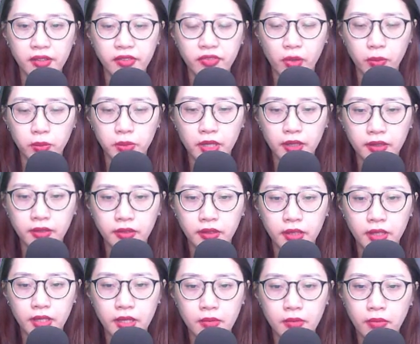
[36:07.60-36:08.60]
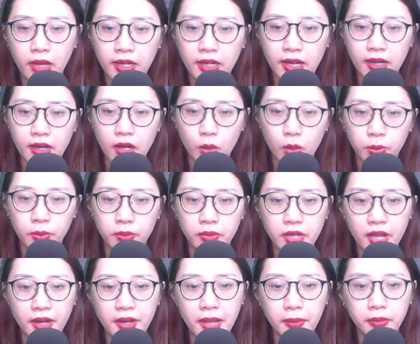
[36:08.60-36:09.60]
phòng thân, mà là học
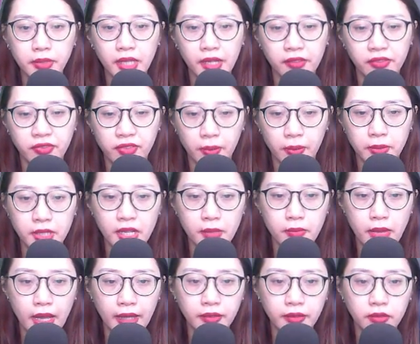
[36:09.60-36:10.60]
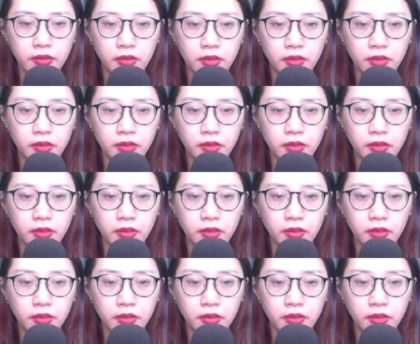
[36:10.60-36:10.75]
để đem thành phẩm đi bán.